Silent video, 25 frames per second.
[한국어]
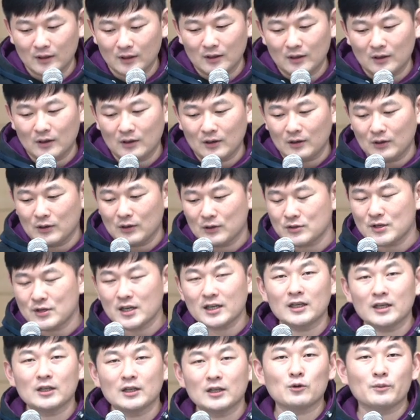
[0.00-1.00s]
어,
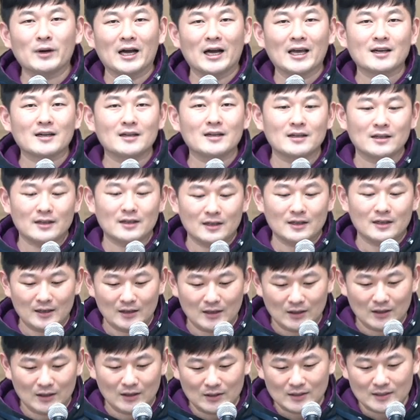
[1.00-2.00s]
최근에 또 마이클
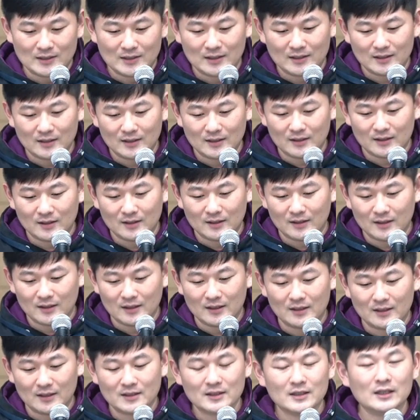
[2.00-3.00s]
어,
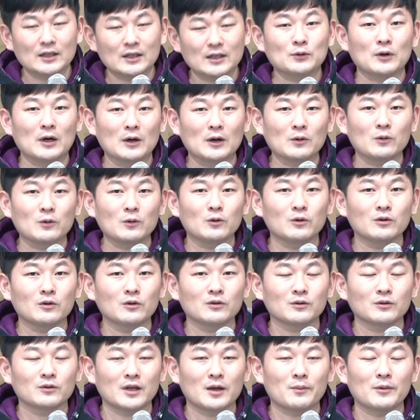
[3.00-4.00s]
샌들이 쓰기도 하고
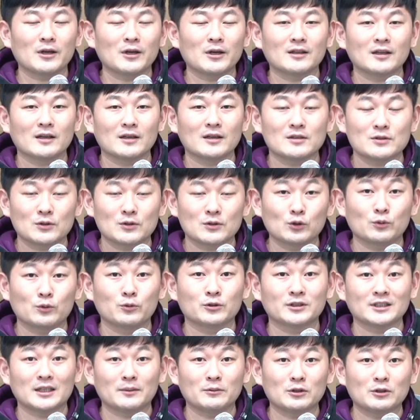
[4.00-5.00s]
또 예배 때 정도
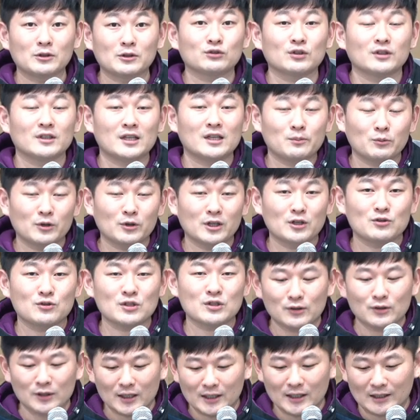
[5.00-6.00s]
목사님이 추천 한번 해주신
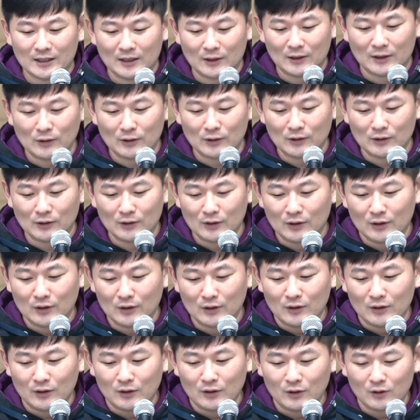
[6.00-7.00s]
것 같아요.
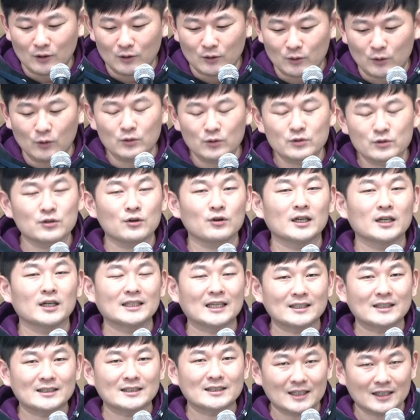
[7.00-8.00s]

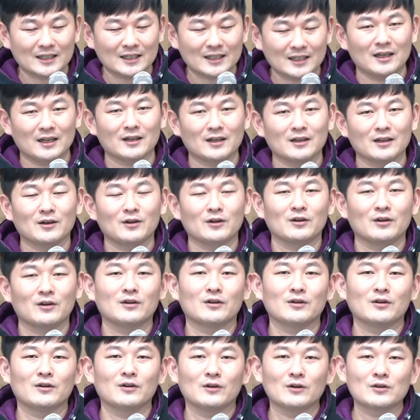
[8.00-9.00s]
공정하다는 착각.
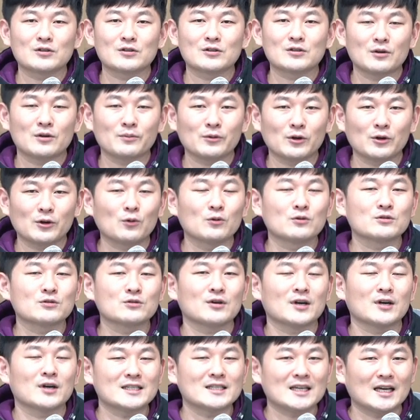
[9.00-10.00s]
어쩌면
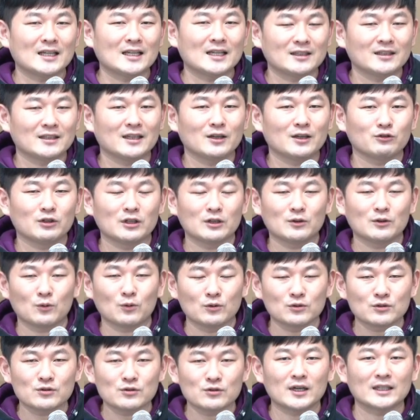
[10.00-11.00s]
공정하지 않는데 우리는
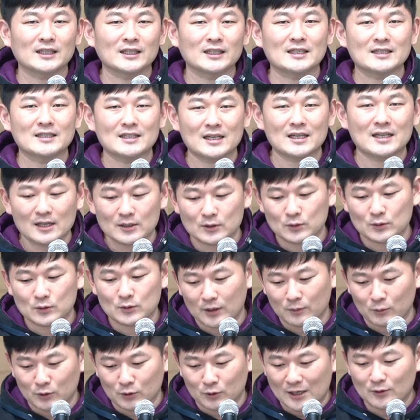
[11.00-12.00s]
공정하다는 착각 속에
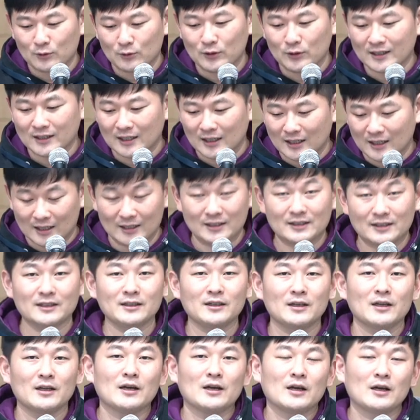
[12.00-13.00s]
뭐 살고 있다라는
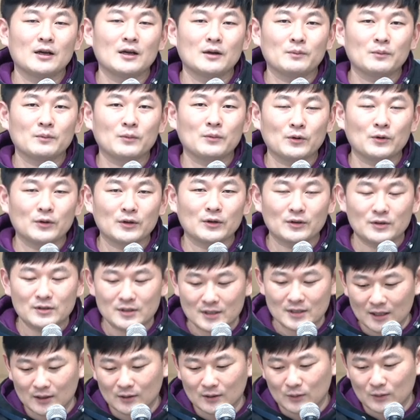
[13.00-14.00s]
뭐 이런
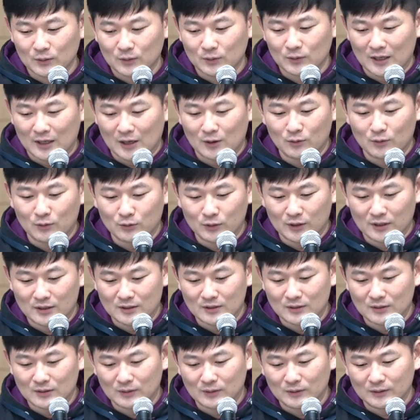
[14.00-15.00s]
책도 나오고
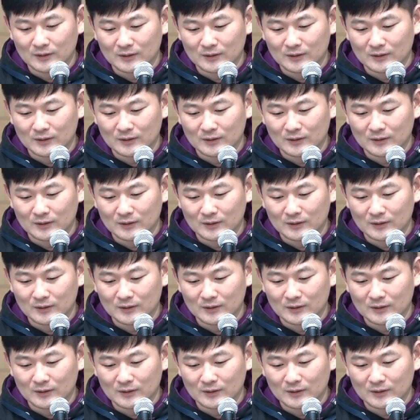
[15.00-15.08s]
있죠.